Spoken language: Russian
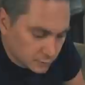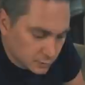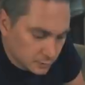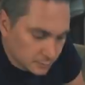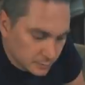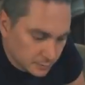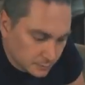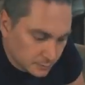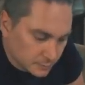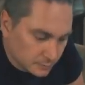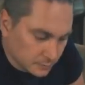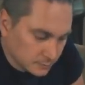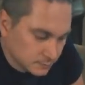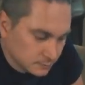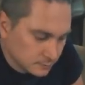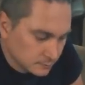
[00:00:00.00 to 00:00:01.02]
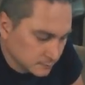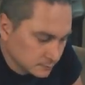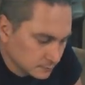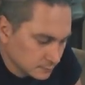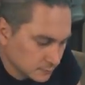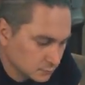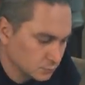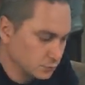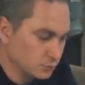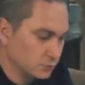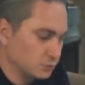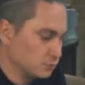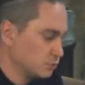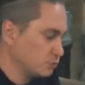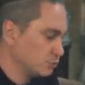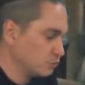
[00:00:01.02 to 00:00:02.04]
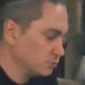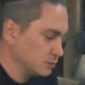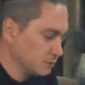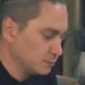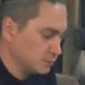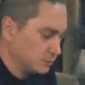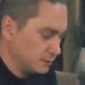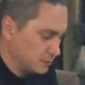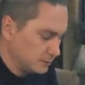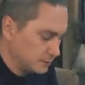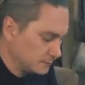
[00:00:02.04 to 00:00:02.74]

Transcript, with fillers: вот это попробовал. Руч, ручку замутить.